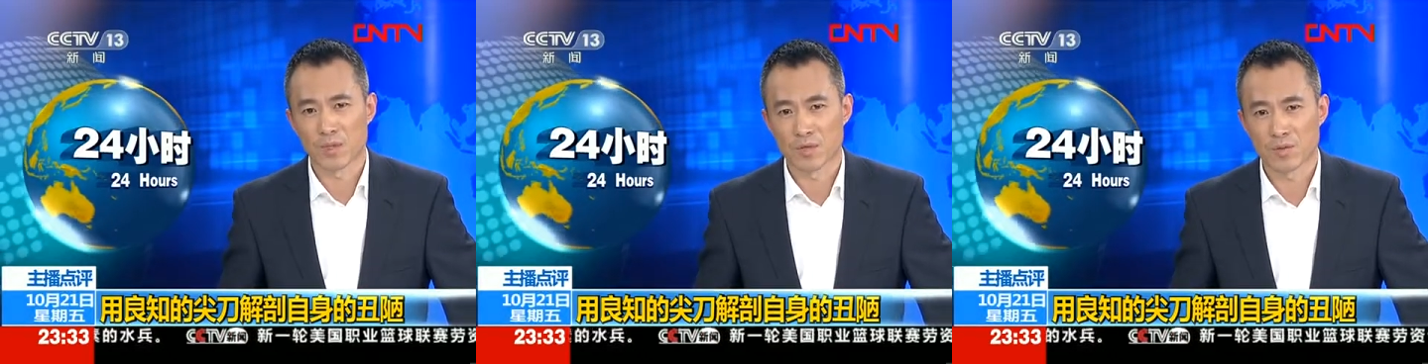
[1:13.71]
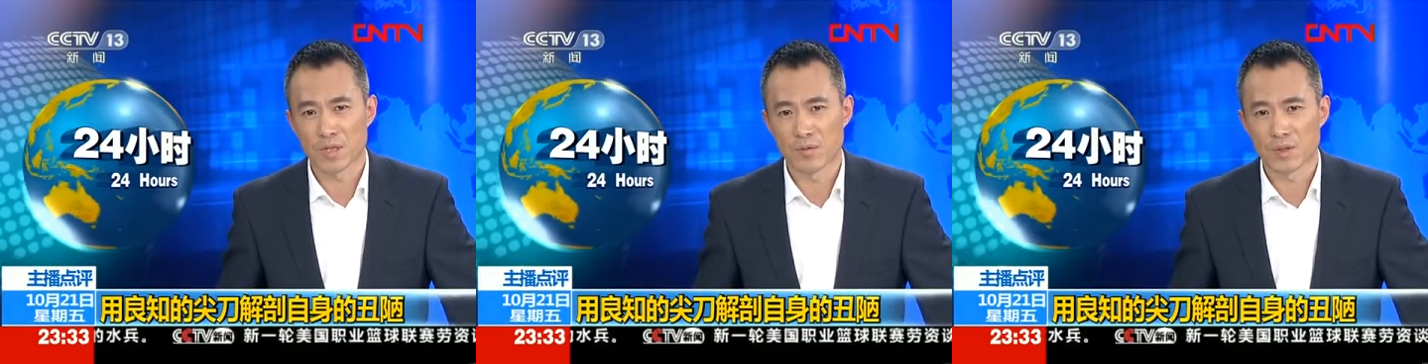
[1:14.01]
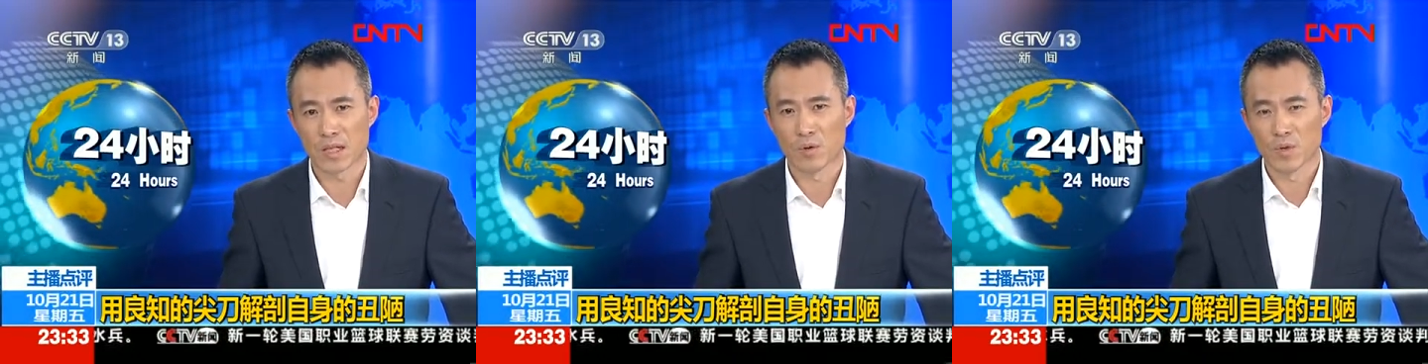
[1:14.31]
首先，
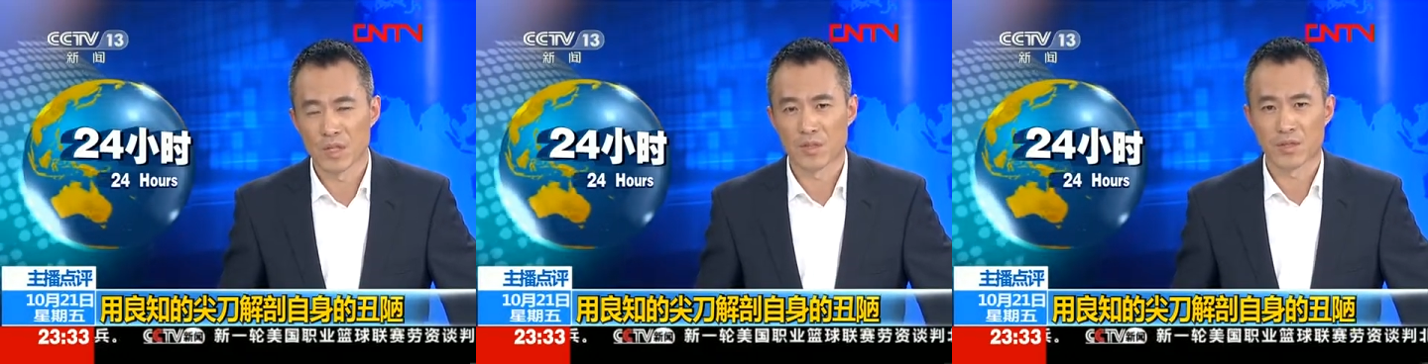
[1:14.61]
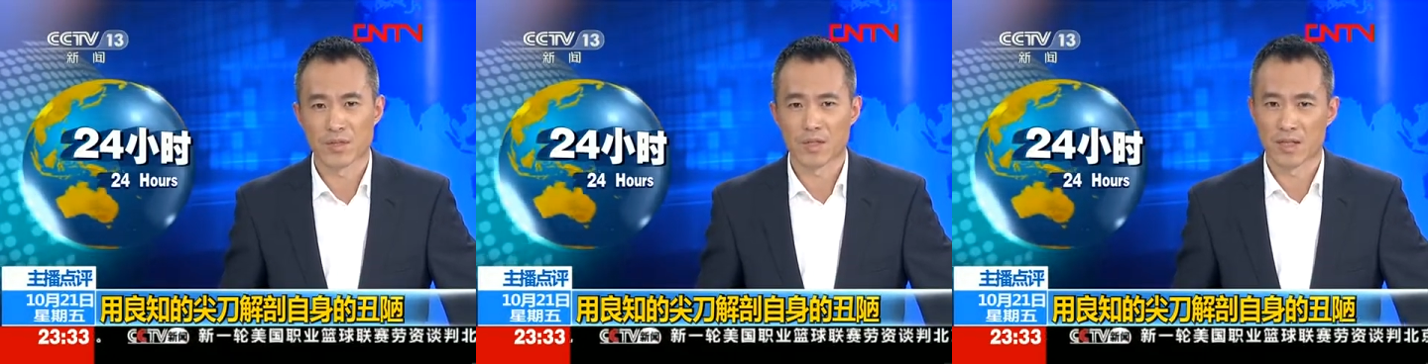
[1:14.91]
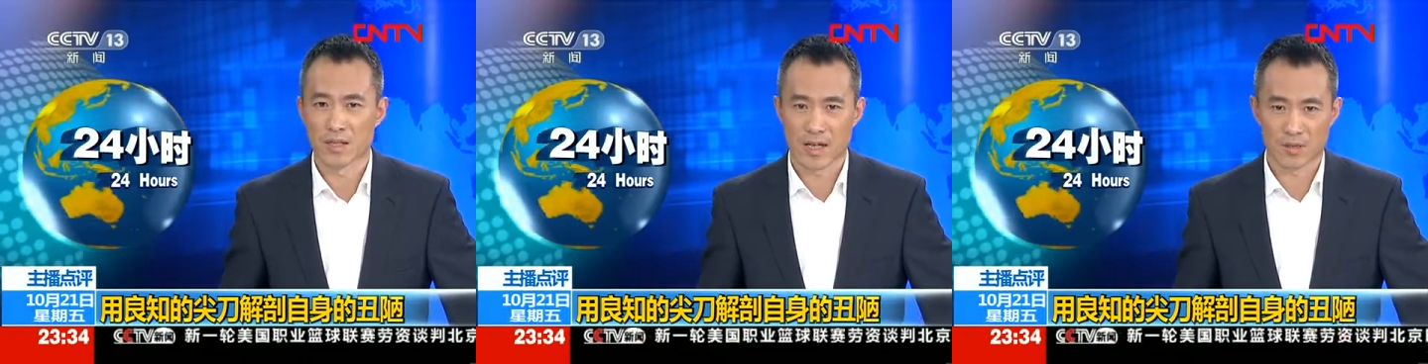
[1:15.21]
我想问的是，
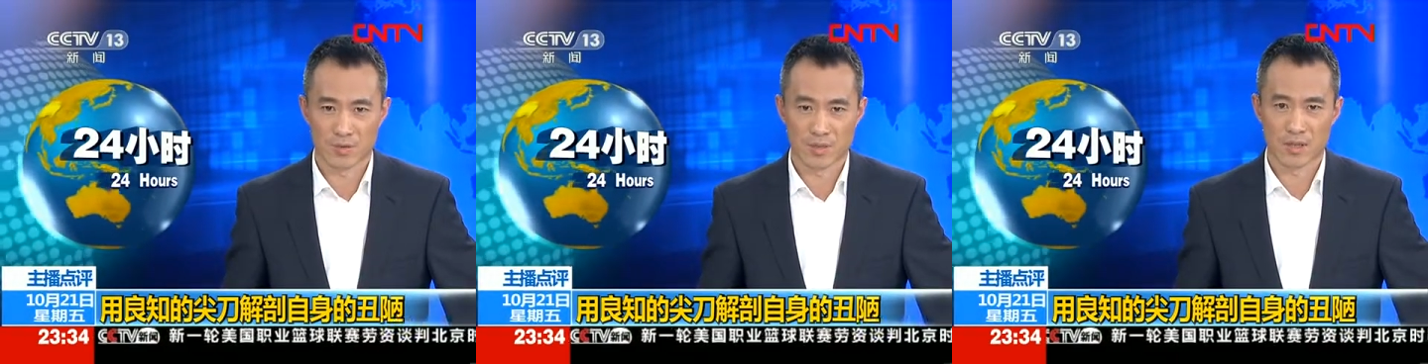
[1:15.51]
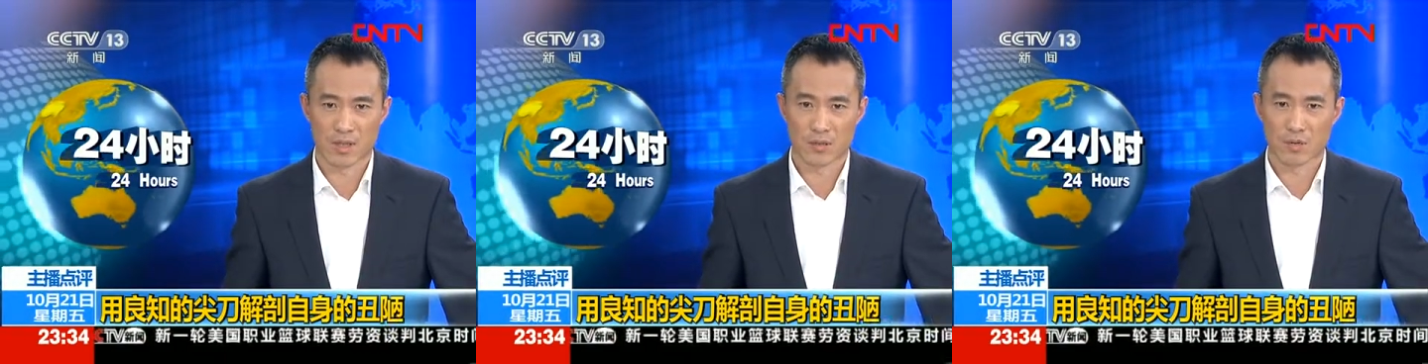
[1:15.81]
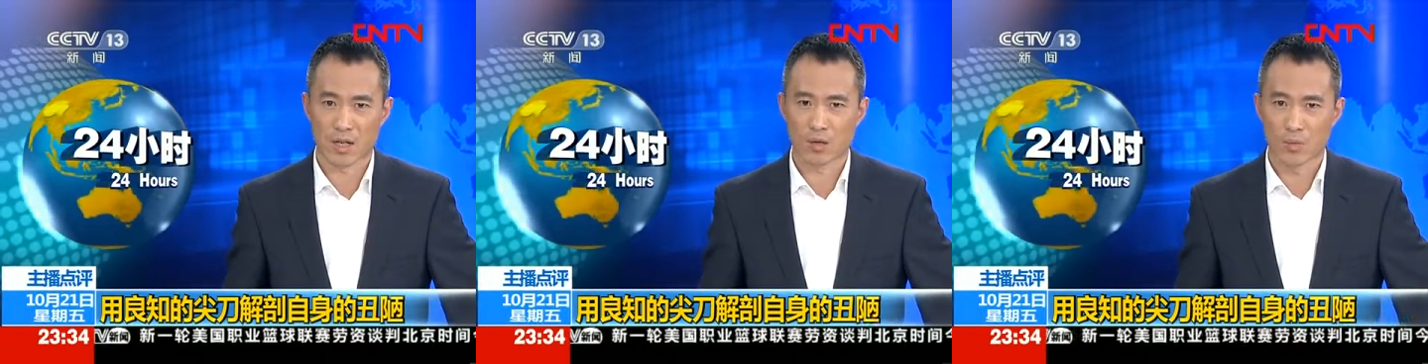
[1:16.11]
这个两岁的小
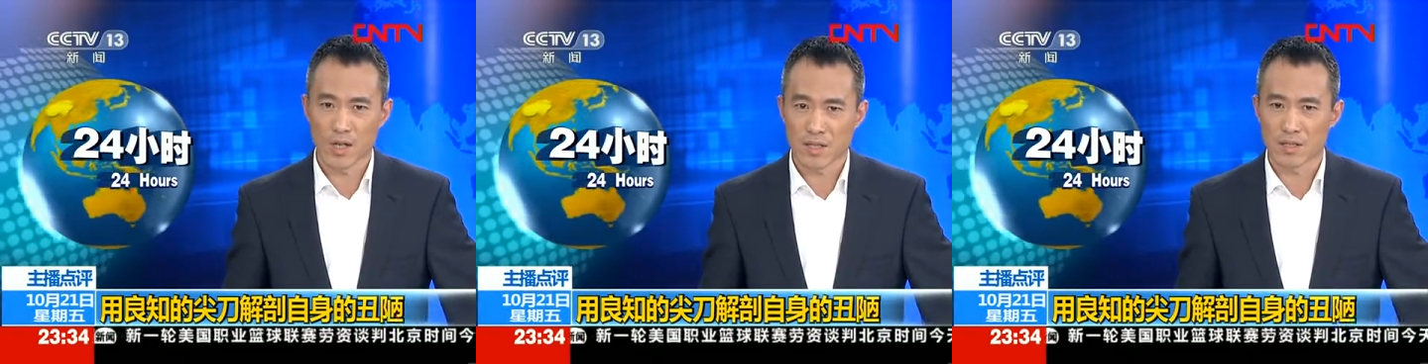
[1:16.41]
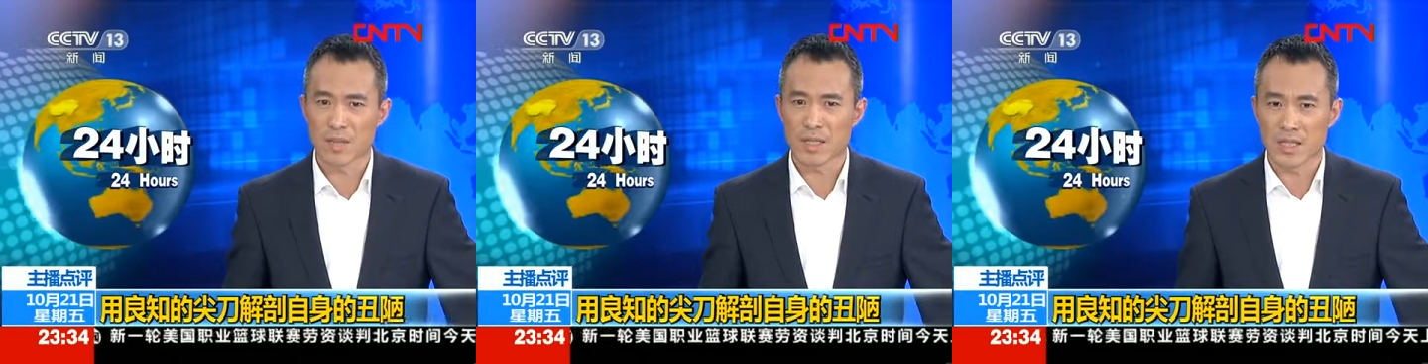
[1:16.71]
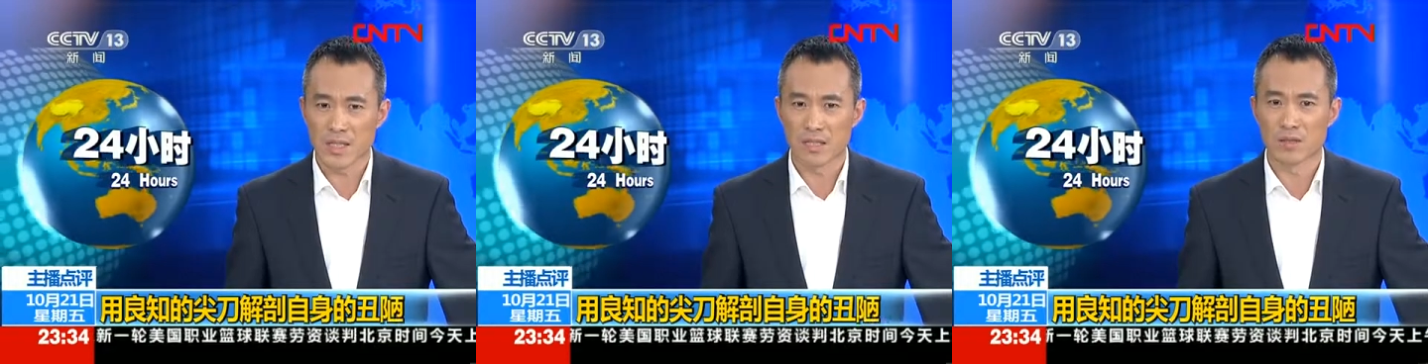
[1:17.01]
女孩为什么
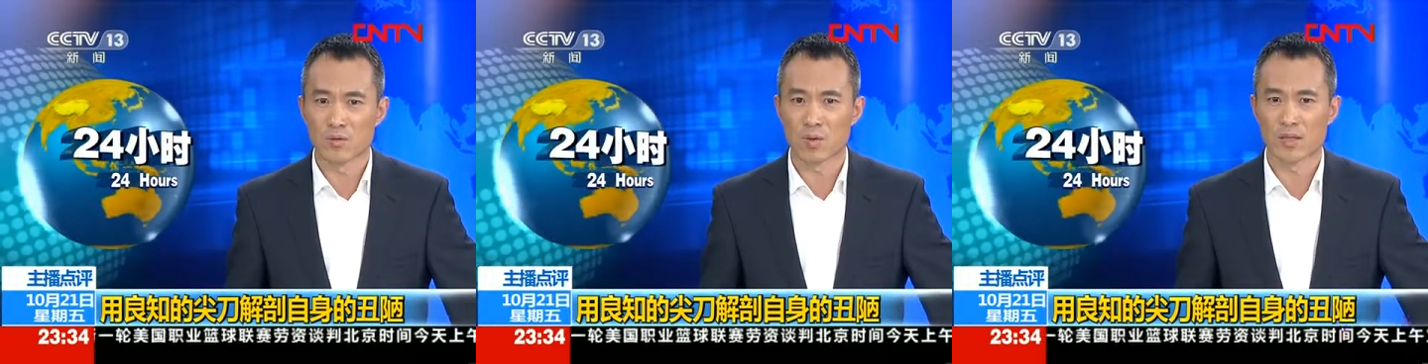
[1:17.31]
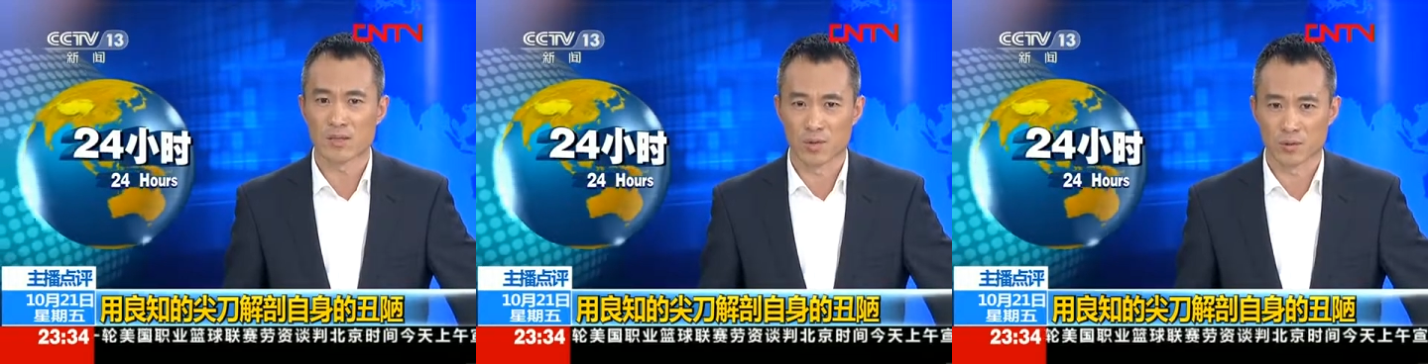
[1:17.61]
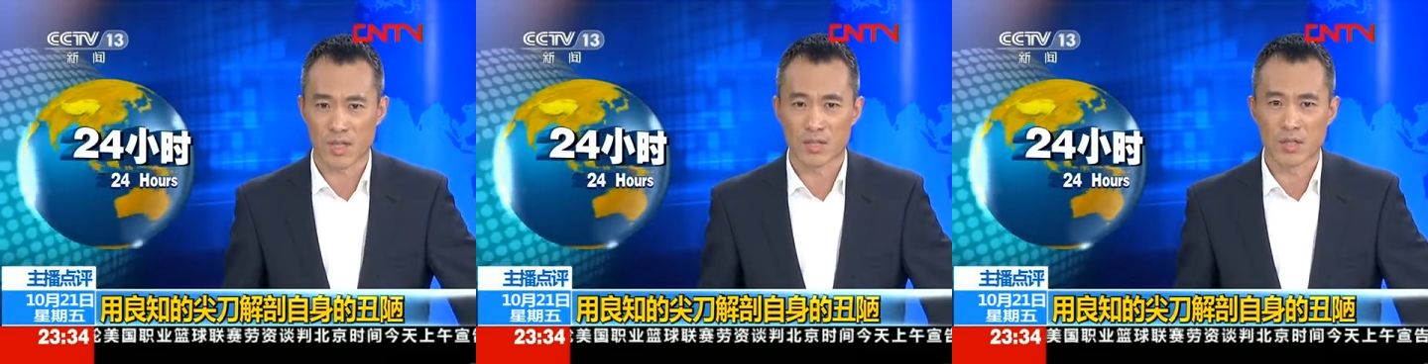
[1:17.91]
一个人会
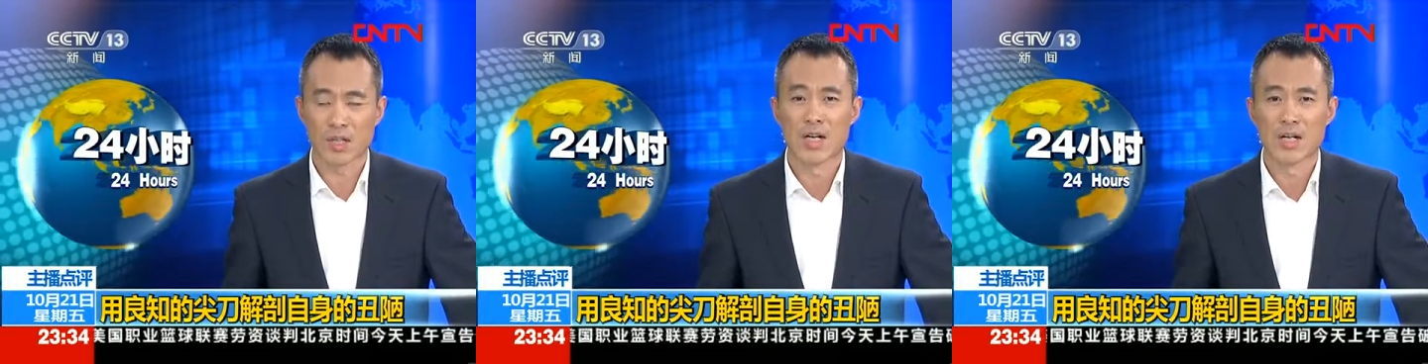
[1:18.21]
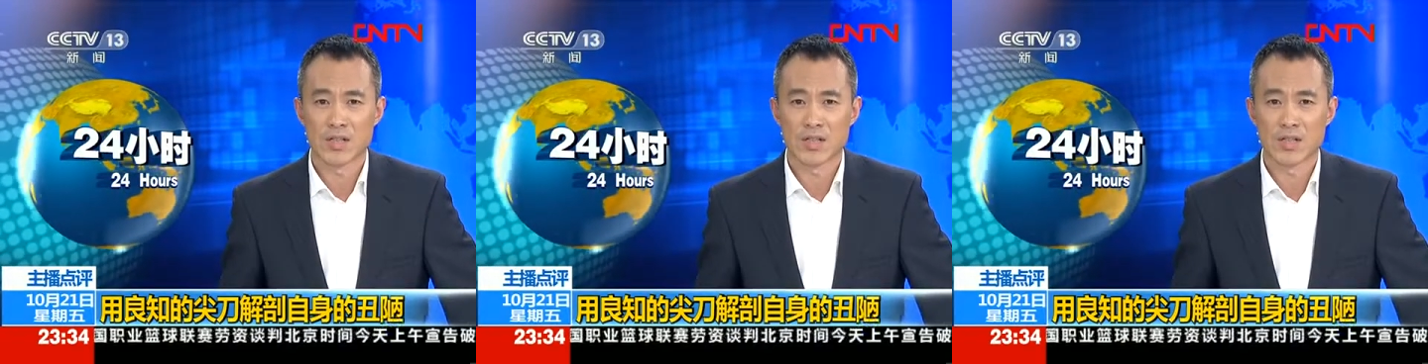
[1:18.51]
走在这个